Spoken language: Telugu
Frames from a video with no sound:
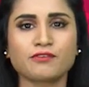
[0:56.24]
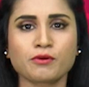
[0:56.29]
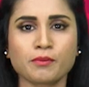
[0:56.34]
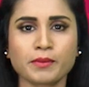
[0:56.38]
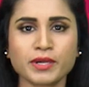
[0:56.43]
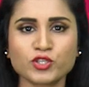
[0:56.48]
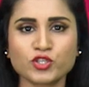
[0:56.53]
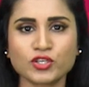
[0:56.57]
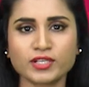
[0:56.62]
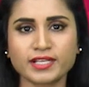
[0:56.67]

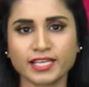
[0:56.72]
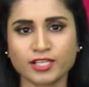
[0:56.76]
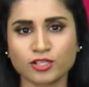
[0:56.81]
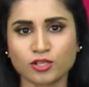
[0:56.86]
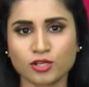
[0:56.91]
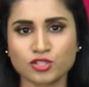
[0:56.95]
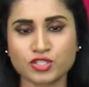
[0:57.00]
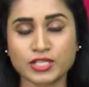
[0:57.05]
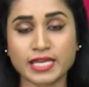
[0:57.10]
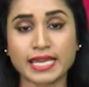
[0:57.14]
ఇన్ఫర్మేషన్
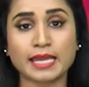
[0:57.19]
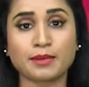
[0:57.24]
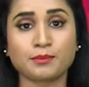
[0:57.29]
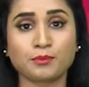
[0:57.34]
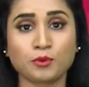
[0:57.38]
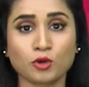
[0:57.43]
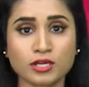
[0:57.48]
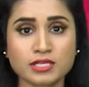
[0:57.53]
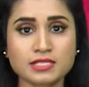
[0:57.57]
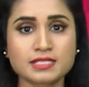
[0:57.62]
టెక్నాలజీ
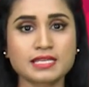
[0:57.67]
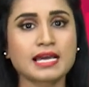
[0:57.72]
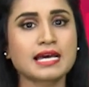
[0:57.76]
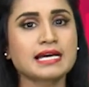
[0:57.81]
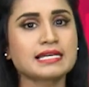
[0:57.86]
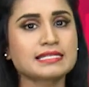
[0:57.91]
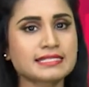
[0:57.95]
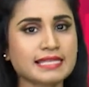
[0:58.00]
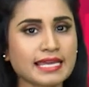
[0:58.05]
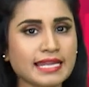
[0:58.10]
ఎంప్లాయీస్
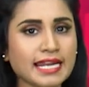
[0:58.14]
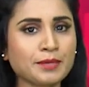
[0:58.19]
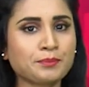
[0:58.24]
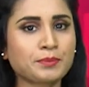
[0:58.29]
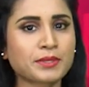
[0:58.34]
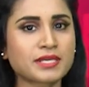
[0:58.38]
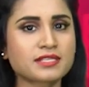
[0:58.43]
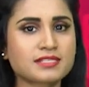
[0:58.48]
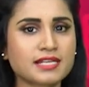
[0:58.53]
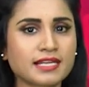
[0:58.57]

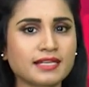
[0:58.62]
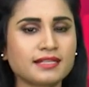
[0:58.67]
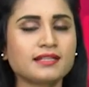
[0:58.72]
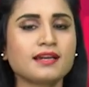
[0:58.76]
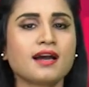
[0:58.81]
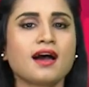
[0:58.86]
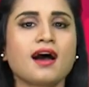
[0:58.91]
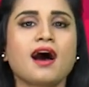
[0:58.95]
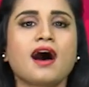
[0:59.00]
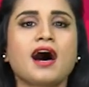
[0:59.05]
సెనెట్
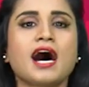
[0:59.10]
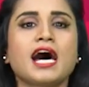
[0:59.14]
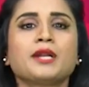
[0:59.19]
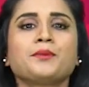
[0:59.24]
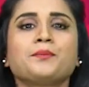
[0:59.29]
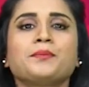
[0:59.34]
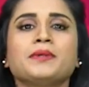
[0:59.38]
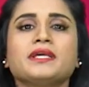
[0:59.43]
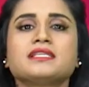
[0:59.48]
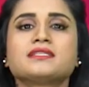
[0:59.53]
ప్రెసిడెంట్
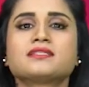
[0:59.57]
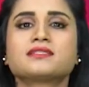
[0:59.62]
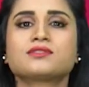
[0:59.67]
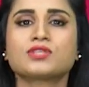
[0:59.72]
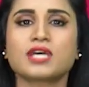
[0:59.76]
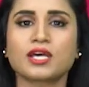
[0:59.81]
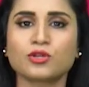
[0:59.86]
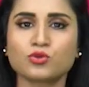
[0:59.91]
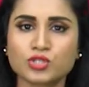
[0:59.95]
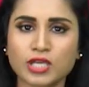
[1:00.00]
హర్ప్రీత్
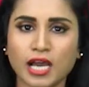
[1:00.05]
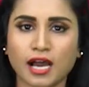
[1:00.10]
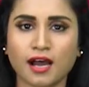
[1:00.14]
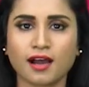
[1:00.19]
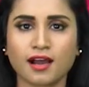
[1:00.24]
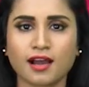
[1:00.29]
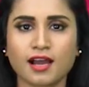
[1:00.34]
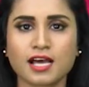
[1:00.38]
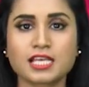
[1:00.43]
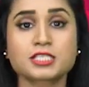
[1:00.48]
సలుజా
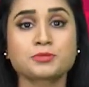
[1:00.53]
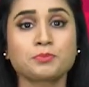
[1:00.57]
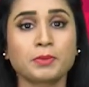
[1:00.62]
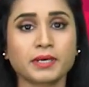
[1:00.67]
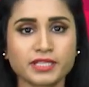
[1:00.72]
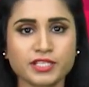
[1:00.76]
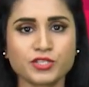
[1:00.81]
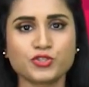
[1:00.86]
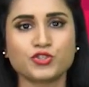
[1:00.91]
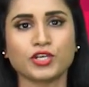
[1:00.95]

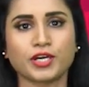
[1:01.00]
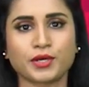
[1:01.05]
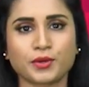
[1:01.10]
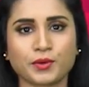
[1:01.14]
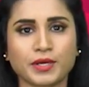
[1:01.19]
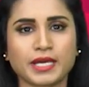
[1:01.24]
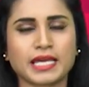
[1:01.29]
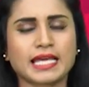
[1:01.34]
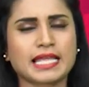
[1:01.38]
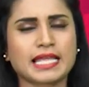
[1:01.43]

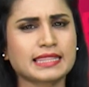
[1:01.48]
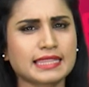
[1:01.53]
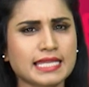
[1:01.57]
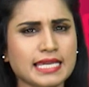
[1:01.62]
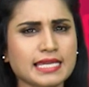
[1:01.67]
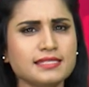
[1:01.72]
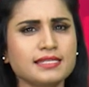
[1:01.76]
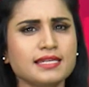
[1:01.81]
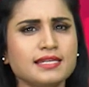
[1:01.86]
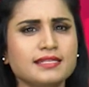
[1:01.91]
స్పందించారు
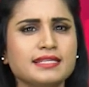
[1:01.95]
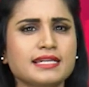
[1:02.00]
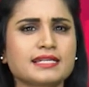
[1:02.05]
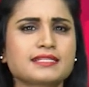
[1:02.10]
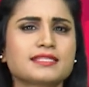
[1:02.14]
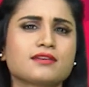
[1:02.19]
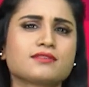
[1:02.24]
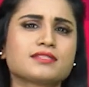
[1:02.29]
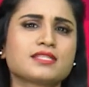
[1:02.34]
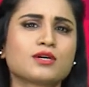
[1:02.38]
దేశీయ
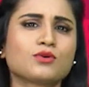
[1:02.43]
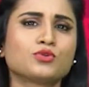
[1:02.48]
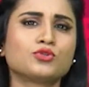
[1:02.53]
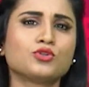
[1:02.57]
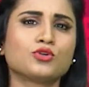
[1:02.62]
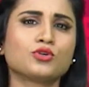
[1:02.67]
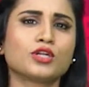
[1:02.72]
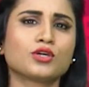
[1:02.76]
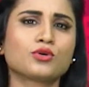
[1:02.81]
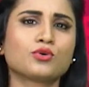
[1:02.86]
టెక్ సంస్థ
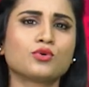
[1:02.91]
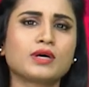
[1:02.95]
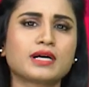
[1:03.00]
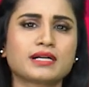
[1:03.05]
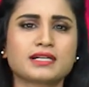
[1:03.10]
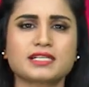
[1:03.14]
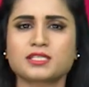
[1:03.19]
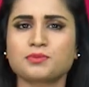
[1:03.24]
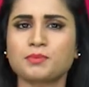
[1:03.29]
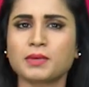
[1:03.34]
ఉద్యోగులకు
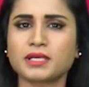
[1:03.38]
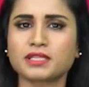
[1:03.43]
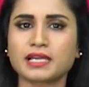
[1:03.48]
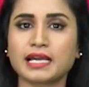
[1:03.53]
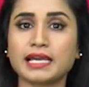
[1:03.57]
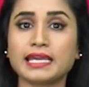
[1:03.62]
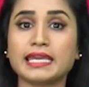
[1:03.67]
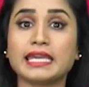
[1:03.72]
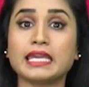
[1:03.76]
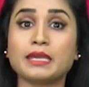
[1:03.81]

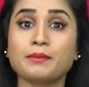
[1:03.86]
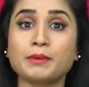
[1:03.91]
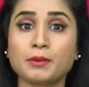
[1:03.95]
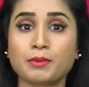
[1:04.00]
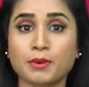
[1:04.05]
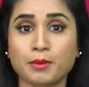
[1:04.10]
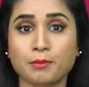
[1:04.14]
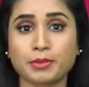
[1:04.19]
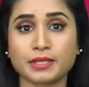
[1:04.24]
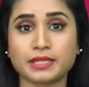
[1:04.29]
అకస్మాత్తుగా
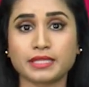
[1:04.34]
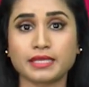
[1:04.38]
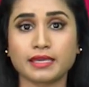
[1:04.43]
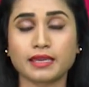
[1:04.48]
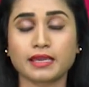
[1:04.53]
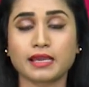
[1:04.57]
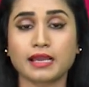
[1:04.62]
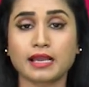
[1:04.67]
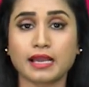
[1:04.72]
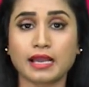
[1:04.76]
ఈమెయిల్ పంపింది
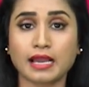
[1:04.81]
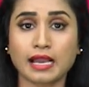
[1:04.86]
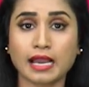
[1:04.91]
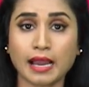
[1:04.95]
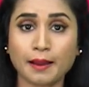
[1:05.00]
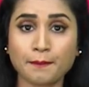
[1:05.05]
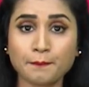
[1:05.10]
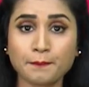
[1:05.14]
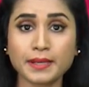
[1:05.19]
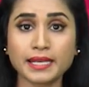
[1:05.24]

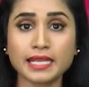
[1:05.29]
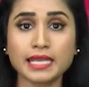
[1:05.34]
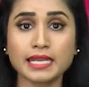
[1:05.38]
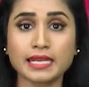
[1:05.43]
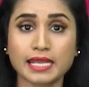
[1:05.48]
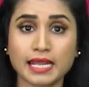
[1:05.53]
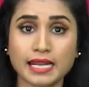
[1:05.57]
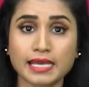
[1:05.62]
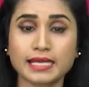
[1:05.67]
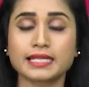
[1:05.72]
కంపెనీ
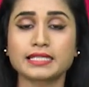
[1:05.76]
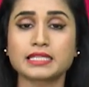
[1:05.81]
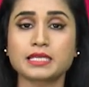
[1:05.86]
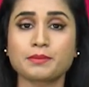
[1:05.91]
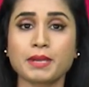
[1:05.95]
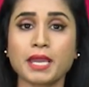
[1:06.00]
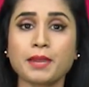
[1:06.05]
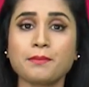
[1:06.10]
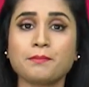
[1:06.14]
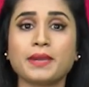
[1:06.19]
నెల
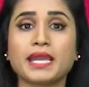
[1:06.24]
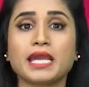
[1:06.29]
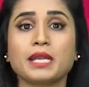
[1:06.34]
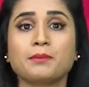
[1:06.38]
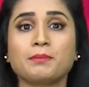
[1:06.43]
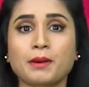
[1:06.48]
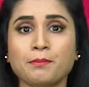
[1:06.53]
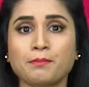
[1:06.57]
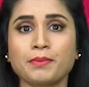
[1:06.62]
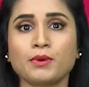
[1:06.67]
క్రితమే
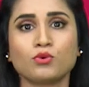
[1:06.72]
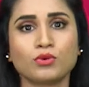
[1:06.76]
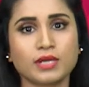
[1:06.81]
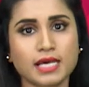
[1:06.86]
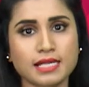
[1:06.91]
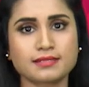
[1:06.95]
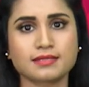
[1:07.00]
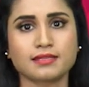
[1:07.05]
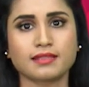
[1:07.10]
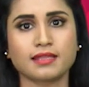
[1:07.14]
మెయిల్ పంపి
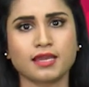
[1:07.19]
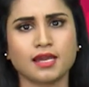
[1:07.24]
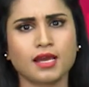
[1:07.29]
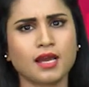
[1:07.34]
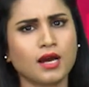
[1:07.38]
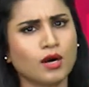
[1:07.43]
ఉండాల్సింది